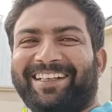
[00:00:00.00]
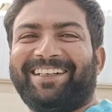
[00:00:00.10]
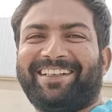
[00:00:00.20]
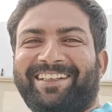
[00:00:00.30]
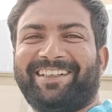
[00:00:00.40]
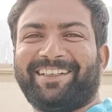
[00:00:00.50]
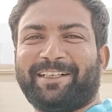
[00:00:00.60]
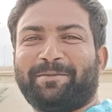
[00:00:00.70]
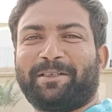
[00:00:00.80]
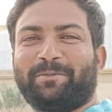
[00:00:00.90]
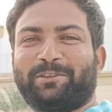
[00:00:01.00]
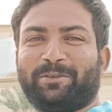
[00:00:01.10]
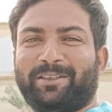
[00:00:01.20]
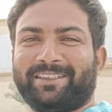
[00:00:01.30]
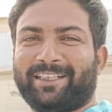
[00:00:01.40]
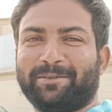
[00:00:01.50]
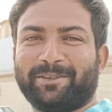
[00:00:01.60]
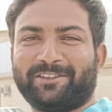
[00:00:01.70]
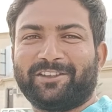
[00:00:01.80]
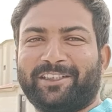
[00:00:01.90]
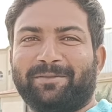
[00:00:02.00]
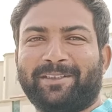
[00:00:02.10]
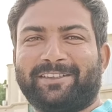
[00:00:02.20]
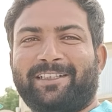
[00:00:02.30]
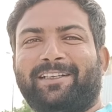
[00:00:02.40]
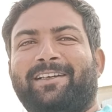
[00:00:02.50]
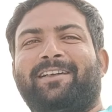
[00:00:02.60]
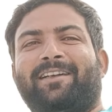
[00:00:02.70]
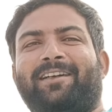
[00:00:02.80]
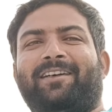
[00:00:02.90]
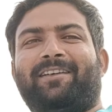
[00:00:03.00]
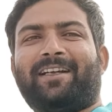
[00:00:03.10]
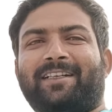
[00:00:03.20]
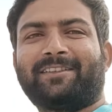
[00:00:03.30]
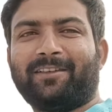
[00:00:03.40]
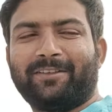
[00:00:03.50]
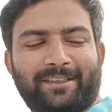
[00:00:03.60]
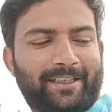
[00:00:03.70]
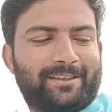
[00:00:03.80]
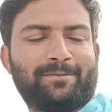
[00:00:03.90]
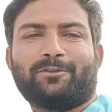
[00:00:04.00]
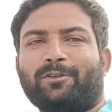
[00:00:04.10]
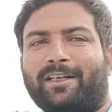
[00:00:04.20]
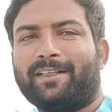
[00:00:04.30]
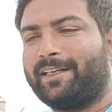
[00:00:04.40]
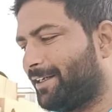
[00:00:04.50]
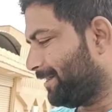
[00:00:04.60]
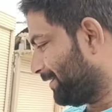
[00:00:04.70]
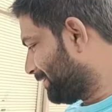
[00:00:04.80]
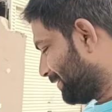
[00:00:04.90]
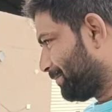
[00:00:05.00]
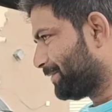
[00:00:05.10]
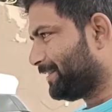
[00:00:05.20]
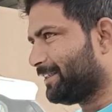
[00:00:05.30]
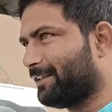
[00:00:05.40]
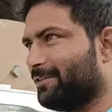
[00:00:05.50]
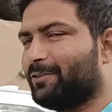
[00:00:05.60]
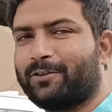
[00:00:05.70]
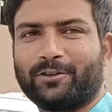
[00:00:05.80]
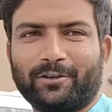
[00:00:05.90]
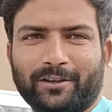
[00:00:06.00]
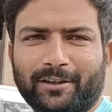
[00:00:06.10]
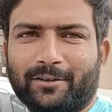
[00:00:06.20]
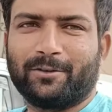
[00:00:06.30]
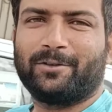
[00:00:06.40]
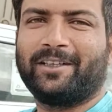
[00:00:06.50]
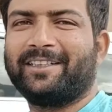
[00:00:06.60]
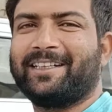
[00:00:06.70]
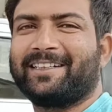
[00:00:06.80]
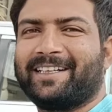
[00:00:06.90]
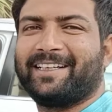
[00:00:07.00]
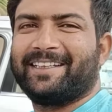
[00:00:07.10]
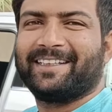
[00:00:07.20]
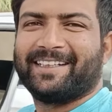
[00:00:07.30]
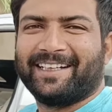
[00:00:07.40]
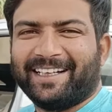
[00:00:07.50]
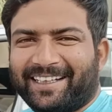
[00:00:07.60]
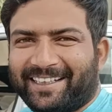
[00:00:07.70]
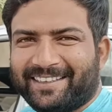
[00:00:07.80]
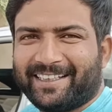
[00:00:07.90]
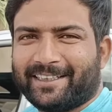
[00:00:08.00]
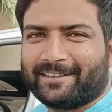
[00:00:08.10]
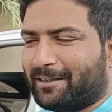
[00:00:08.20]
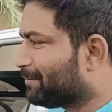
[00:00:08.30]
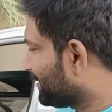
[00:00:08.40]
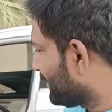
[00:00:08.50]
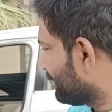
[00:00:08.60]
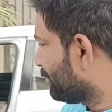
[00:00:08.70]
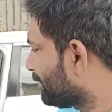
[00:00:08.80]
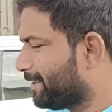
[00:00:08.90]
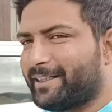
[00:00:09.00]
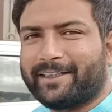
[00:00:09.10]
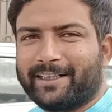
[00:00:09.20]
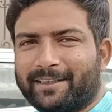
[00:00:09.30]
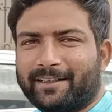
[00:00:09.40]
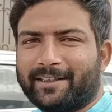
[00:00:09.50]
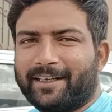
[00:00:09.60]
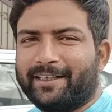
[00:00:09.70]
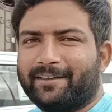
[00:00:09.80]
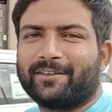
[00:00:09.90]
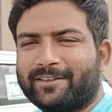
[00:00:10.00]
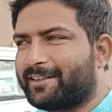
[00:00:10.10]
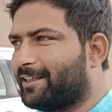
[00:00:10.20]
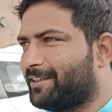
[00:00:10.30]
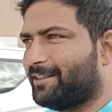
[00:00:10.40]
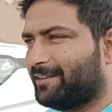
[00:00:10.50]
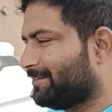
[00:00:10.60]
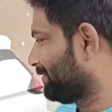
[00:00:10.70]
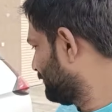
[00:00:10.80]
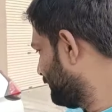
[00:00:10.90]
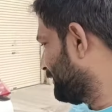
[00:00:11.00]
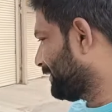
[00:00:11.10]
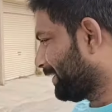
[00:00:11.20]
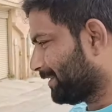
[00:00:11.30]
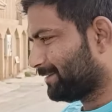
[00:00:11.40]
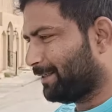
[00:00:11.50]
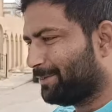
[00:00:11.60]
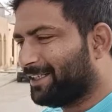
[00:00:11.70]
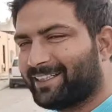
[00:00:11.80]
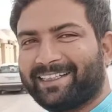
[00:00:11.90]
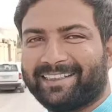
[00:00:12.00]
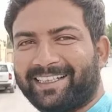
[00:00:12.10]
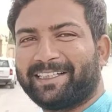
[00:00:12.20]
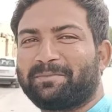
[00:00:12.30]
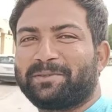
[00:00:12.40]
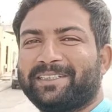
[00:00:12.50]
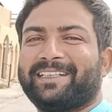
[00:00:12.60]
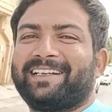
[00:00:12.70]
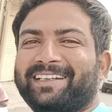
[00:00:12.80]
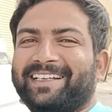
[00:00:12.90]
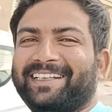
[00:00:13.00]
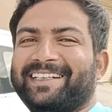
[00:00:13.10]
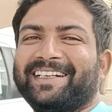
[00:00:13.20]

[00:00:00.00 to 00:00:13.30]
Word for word: आ, हमारे मुतवा जा रहे मस्जिद के माशाल्लाह और आज का वेदर एकदम सुहाना है और अपनी ये धनों को छोटी धनों को ले जाना है ले जा के सामने के दो नए टायर डालना है और इसका पीछे का सामने का टायर निकाल के पीछे डालना है